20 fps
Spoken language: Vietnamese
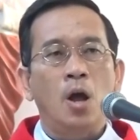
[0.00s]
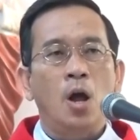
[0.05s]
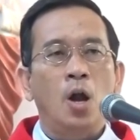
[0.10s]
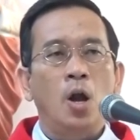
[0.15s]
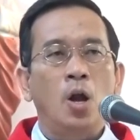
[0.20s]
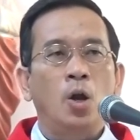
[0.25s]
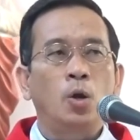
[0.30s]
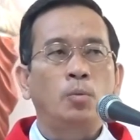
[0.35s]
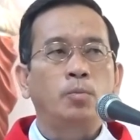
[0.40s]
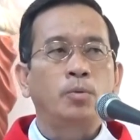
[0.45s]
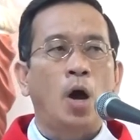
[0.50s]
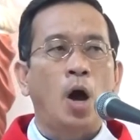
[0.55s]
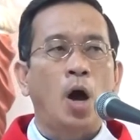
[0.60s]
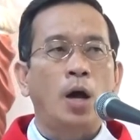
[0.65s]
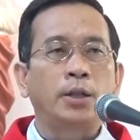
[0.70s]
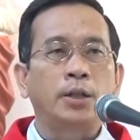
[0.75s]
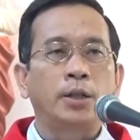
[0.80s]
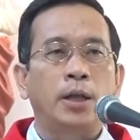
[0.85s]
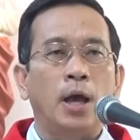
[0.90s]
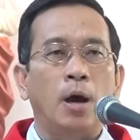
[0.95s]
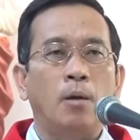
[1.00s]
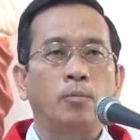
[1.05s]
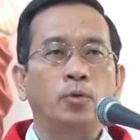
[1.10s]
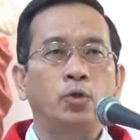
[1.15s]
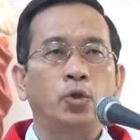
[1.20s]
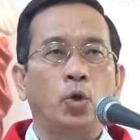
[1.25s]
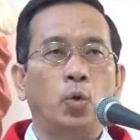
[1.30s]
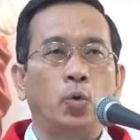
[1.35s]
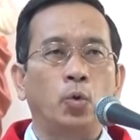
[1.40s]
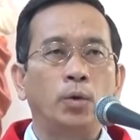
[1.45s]
lúc đó thì ông
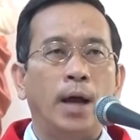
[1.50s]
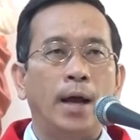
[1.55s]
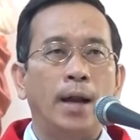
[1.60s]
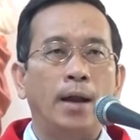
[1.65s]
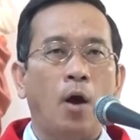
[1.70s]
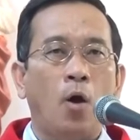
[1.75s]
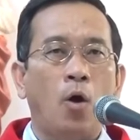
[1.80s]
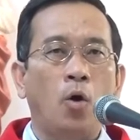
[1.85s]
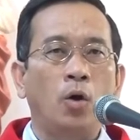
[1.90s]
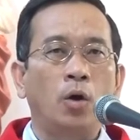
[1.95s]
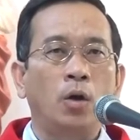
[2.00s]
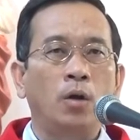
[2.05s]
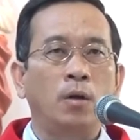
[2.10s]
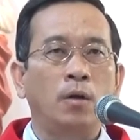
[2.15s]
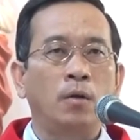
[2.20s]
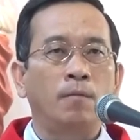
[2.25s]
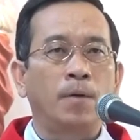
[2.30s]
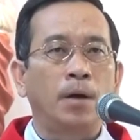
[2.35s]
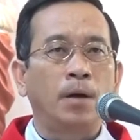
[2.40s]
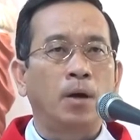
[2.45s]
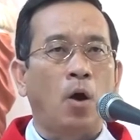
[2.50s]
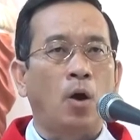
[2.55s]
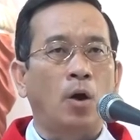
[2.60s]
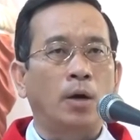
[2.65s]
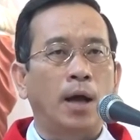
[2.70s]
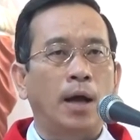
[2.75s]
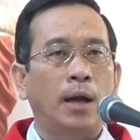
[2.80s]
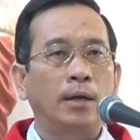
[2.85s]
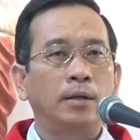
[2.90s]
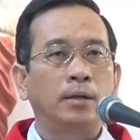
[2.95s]
chủ đã nói với ngọn
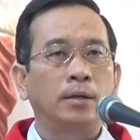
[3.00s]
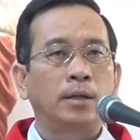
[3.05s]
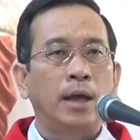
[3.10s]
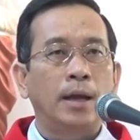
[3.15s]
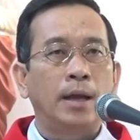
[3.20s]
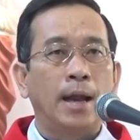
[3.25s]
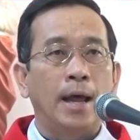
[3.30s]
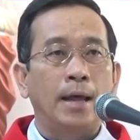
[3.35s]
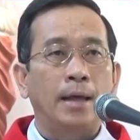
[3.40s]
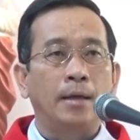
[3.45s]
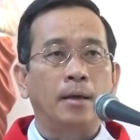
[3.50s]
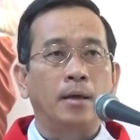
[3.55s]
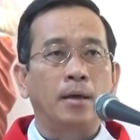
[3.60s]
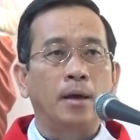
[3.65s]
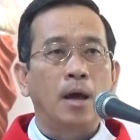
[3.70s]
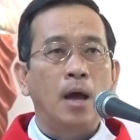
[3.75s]
nến như thế này